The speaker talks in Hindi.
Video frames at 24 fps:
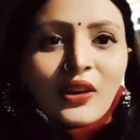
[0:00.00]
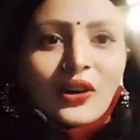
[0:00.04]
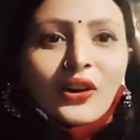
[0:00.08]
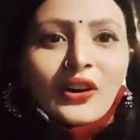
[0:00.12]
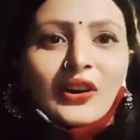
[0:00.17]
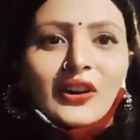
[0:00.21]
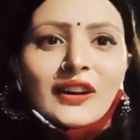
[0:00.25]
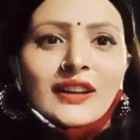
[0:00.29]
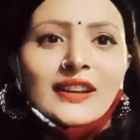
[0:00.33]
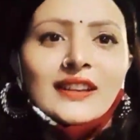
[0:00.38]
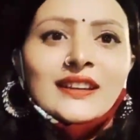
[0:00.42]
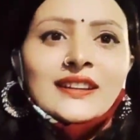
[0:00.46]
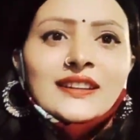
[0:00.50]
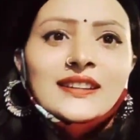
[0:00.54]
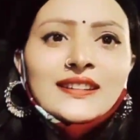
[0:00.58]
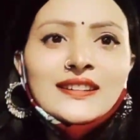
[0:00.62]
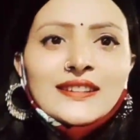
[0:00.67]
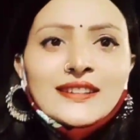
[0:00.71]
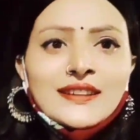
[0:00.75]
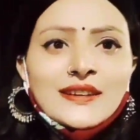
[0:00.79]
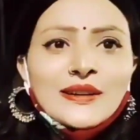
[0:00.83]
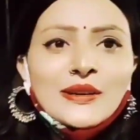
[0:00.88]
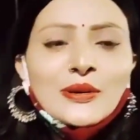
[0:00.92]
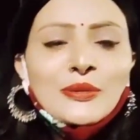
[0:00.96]
प्यार दीजिएगा
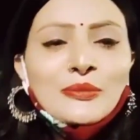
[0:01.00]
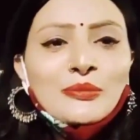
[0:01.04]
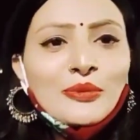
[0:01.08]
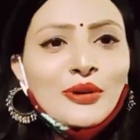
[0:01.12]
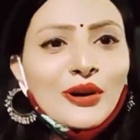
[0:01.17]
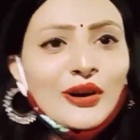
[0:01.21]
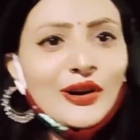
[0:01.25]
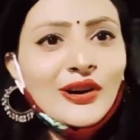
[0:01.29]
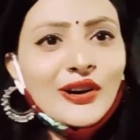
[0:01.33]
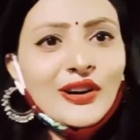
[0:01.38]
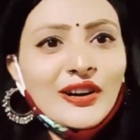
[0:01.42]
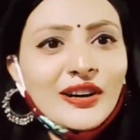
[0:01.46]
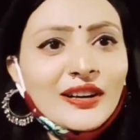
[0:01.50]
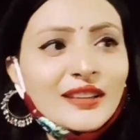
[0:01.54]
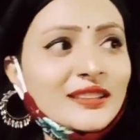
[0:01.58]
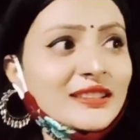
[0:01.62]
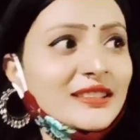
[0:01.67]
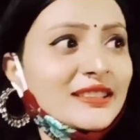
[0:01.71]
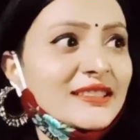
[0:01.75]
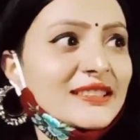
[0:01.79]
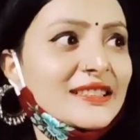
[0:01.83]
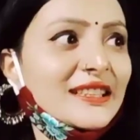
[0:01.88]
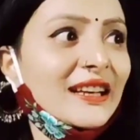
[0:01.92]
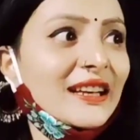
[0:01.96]
इस उम्मीद में मैं
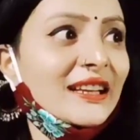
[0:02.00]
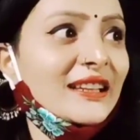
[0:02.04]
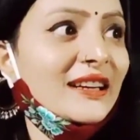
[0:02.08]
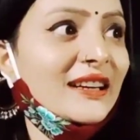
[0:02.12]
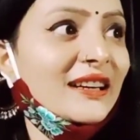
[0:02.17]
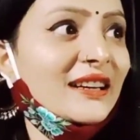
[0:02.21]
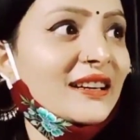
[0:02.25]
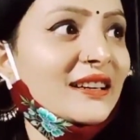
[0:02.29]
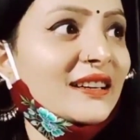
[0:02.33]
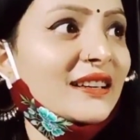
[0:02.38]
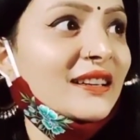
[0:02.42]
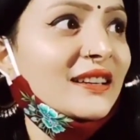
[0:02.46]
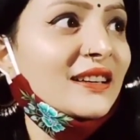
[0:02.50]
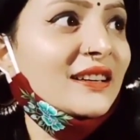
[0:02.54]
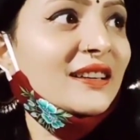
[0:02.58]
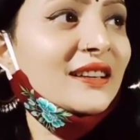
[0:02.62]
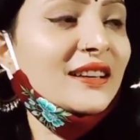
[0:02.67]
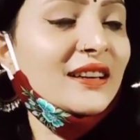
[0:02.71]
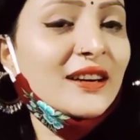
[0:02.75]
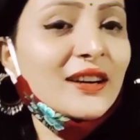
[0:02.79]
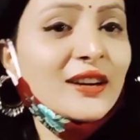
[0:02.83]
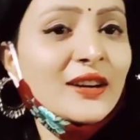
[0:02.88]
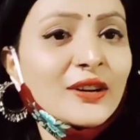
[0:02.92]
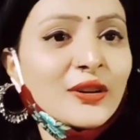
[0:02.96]
मिलती हूँ आप सबसे
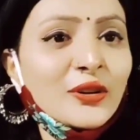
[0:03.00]
कल